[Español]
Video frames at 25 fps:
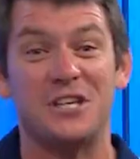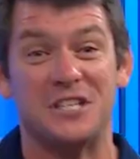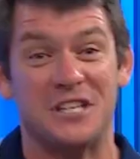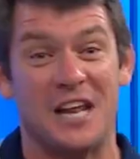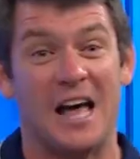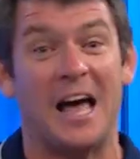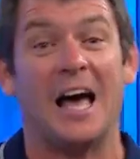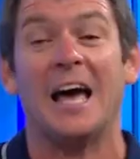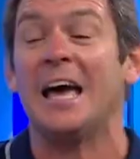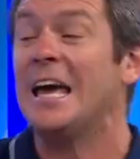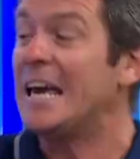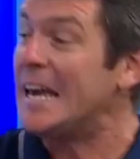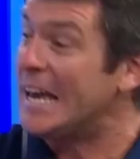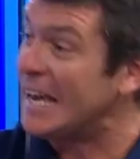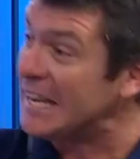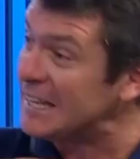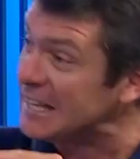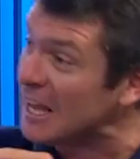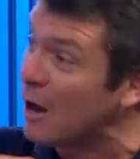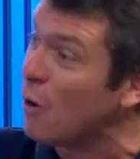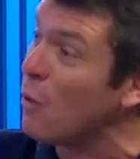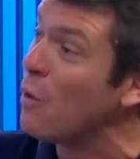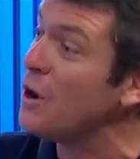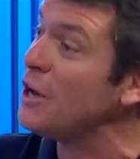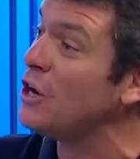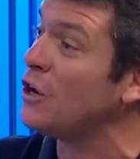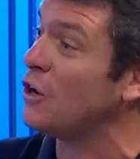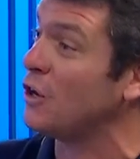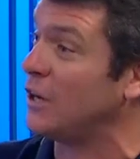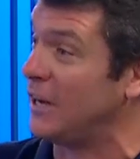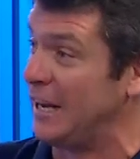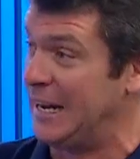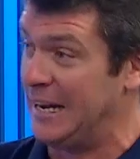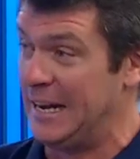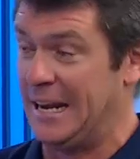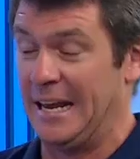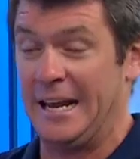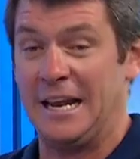no hace nada. Está bueno
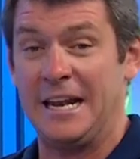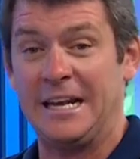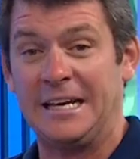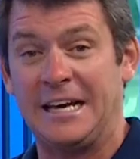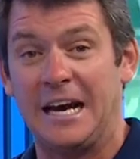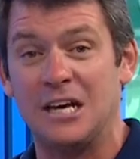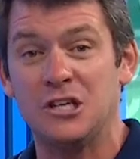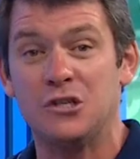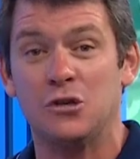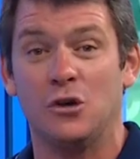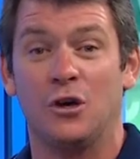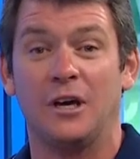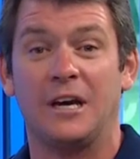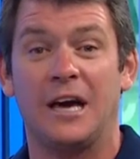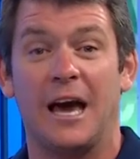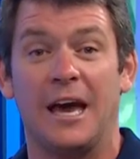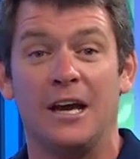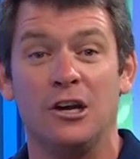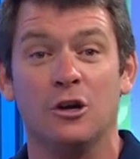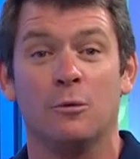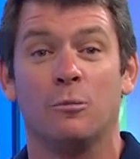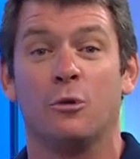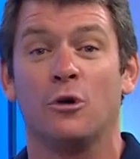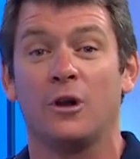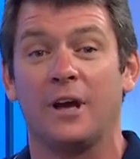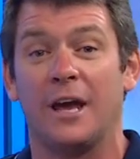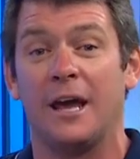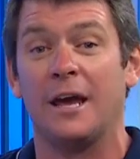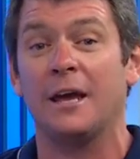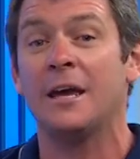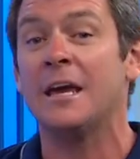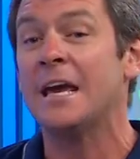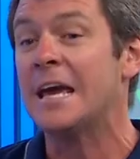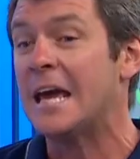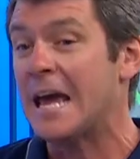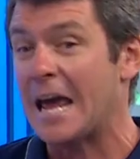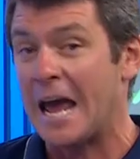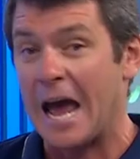el caso de Cairo porque
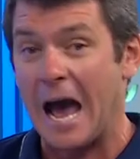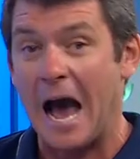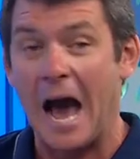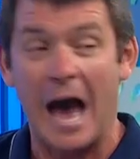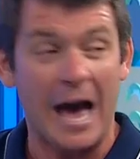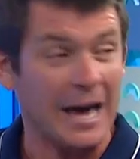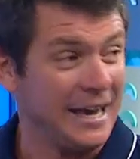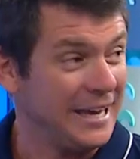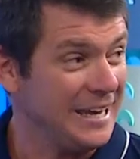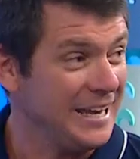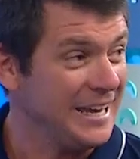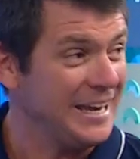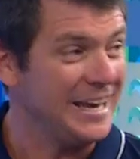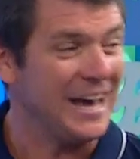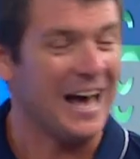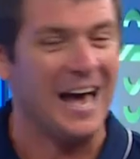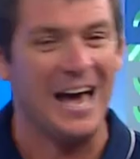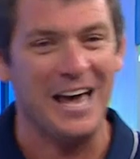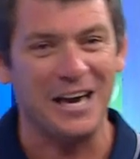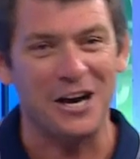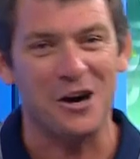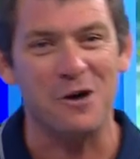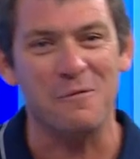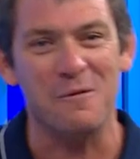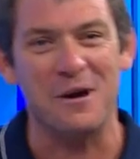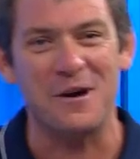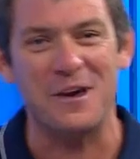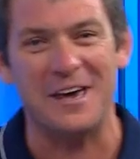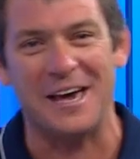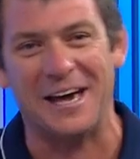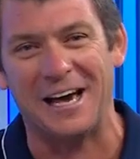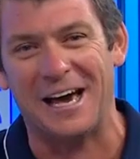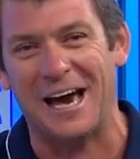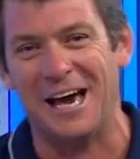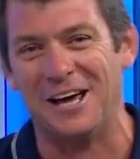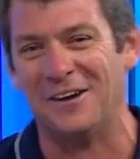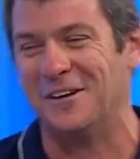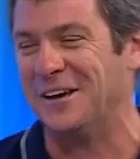Ahí, ahí come
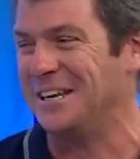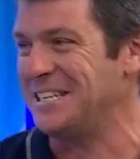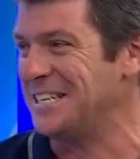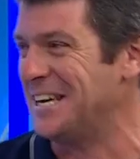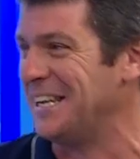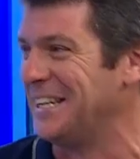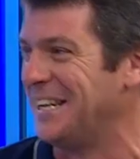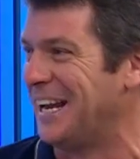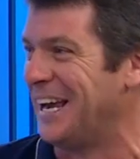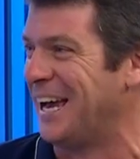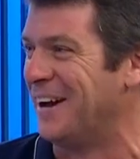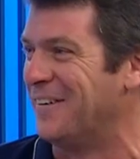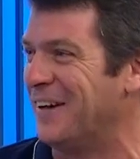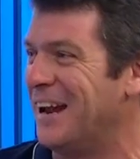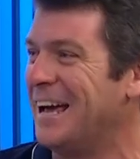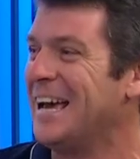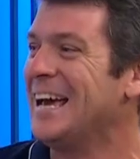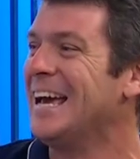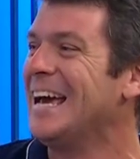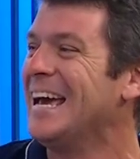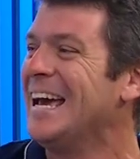bien, me dice Bueno,